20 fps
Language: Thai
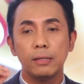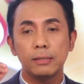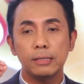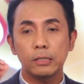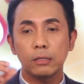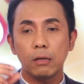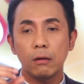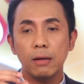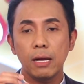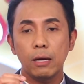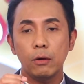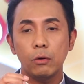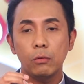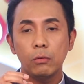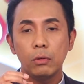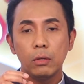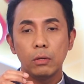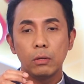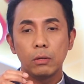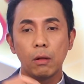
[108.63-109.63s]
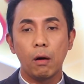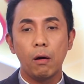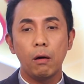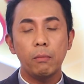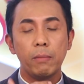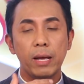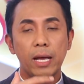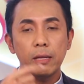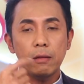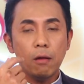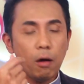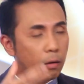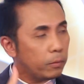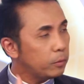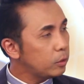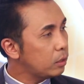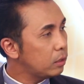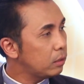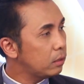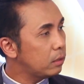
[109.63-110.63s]
จะต้องเอาหนองมาย้อม
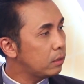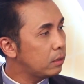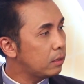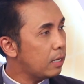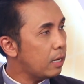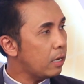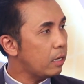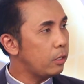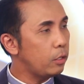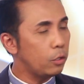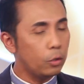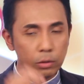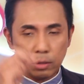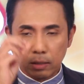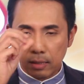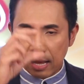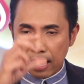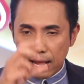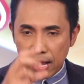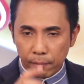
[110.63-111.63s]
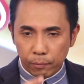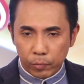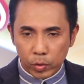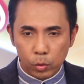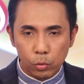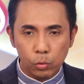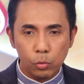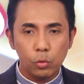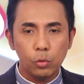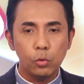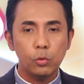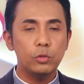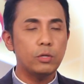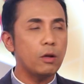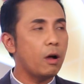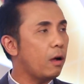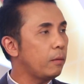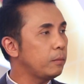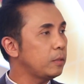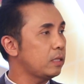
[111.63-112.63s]
เชื้อหยดน้ำดู
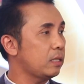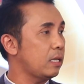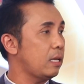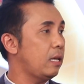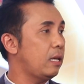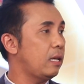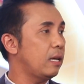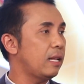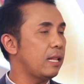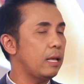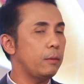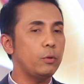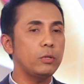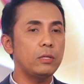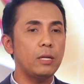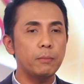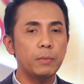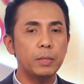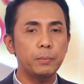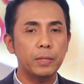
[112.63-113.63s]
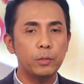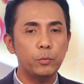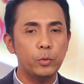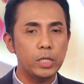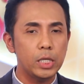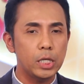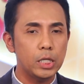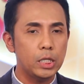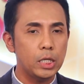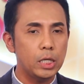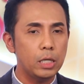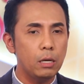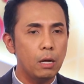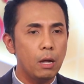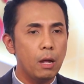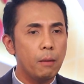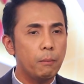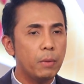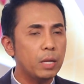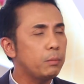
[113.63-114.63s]
ย้อมสีอะไรพวกนี้มันเป็นวิธีที่
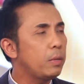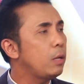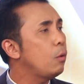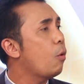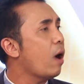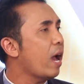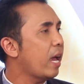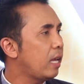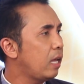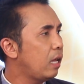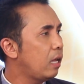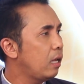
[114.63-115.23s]
มันไม่ไว